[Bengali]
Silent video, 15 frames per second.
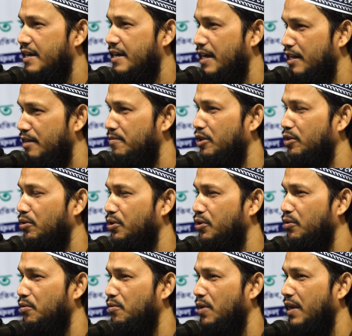ক্যালিমাতুর
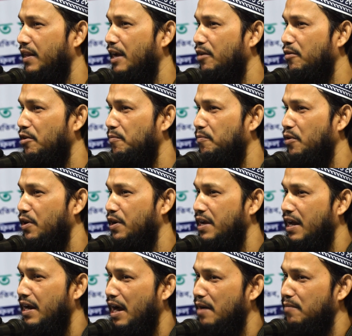শুকুর আদায় করে পড়ে
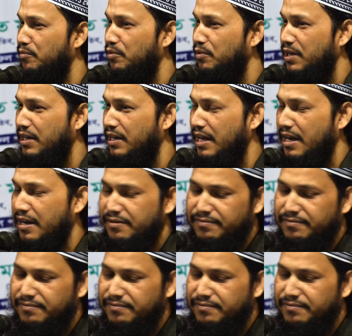নেয় আলহামদুলিল্লাহ